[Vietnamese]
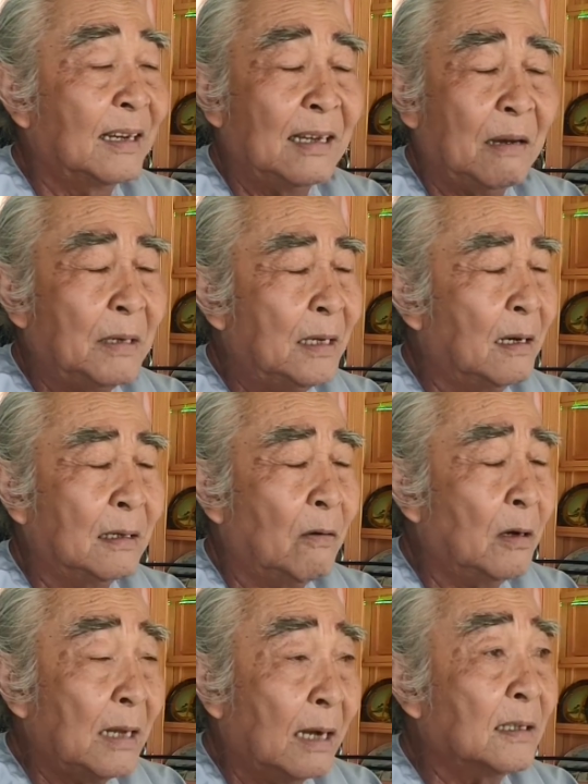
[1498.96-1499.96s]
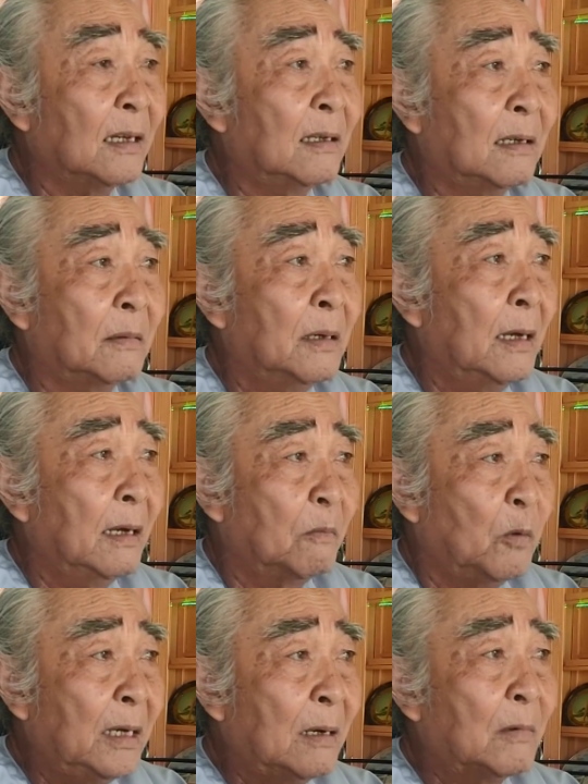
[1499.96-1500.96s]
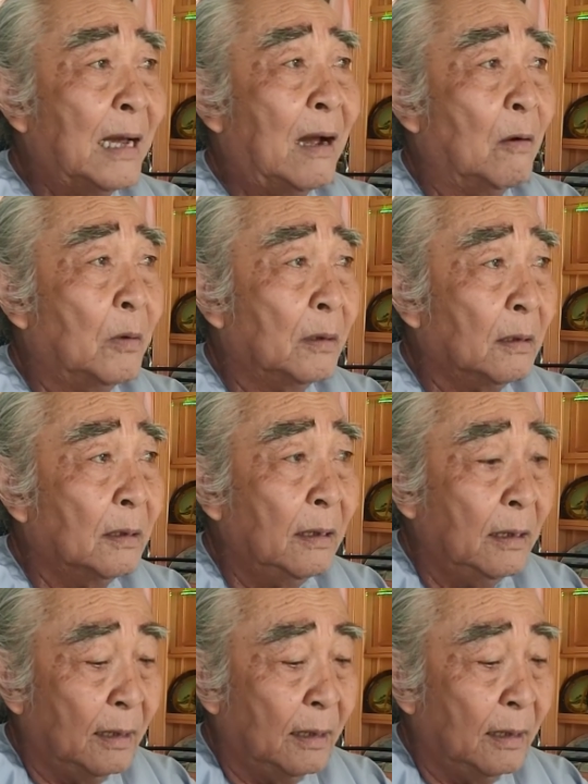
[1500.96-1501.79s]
thành ra bây giờ nói thật sự là quý đồng đạo